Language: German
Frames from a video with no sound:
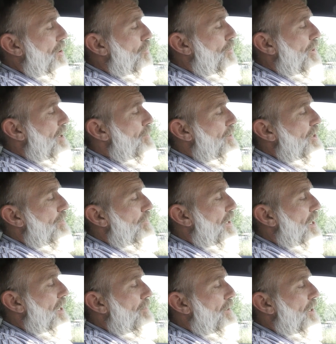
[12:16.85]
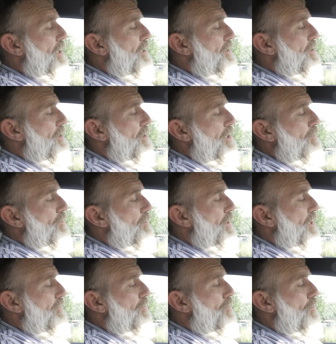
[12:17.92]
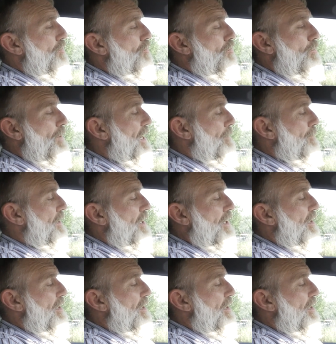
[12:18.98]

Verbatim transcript: oder im Individualbereich, den ich eben nochmal vorgehoben habe,